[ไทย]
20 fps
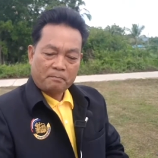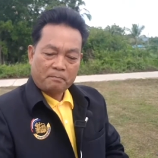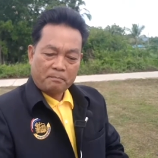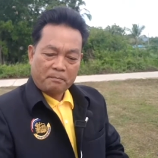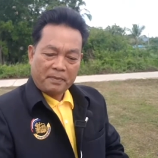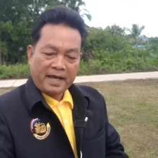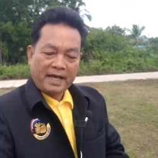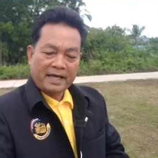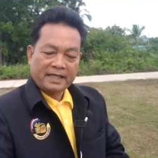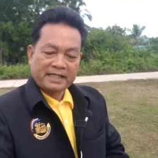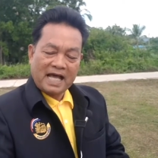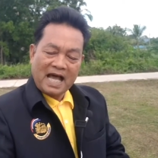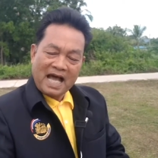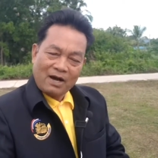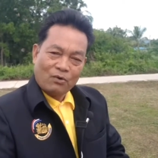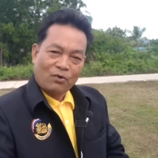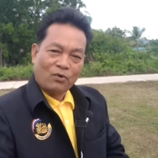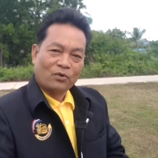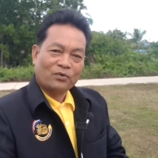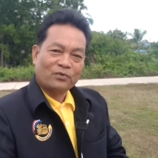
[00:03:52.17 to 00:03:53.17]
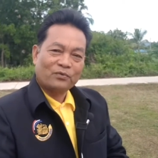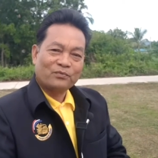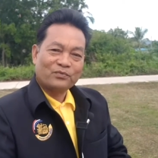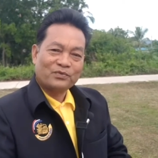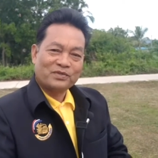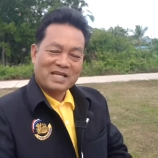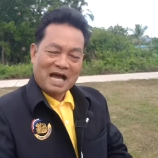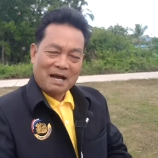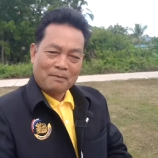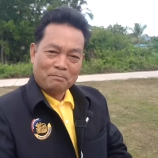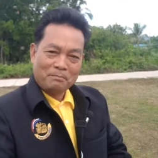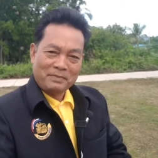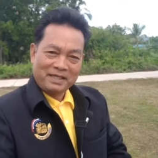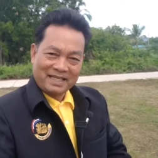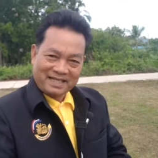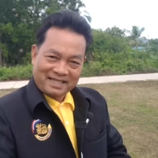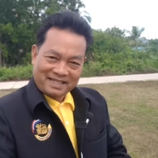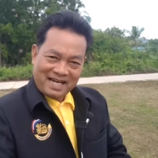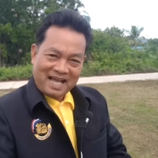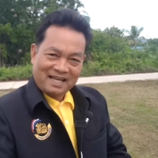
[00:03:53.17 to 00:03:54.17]
4 8 5 6ย้ำอี
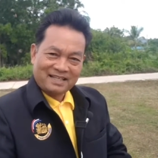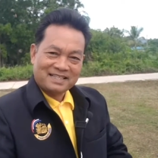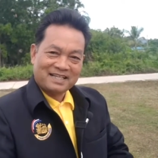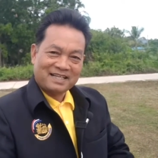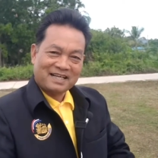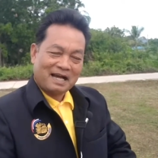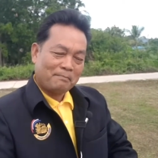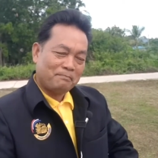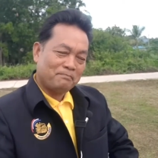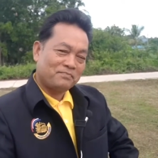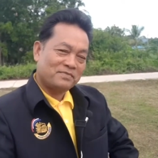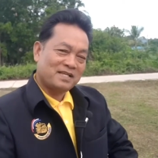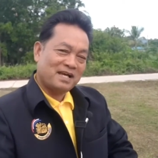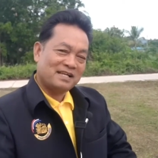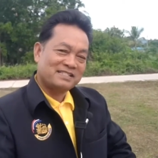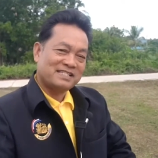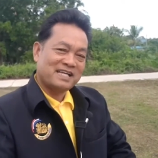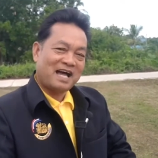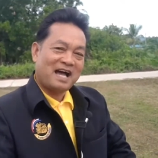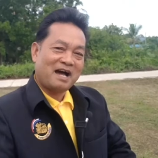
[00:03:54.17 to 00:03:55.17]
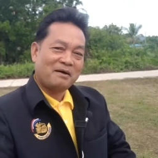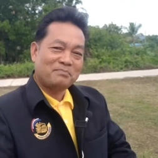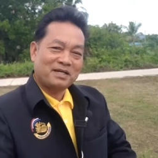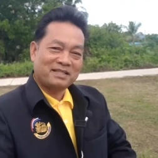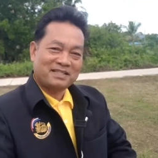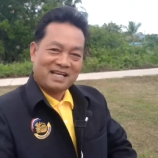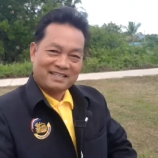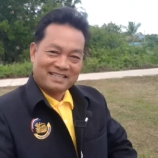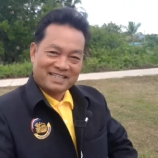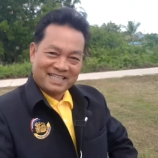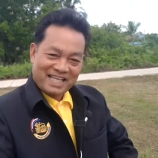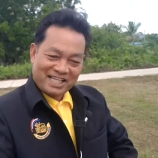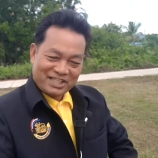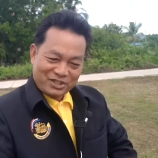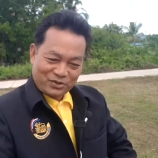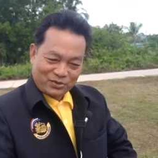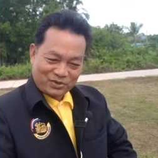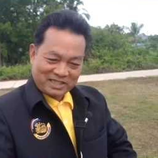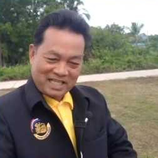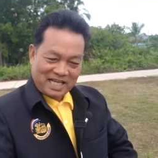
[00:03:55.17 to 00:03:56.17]
กครั้งหนึ่งครับช้าๆ เพื่อท่านจะได้
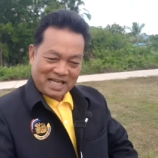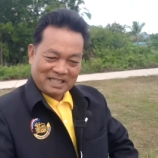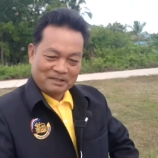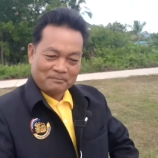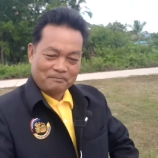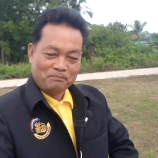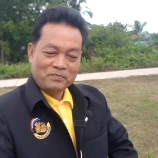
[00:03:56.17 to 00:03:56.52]
จดทัน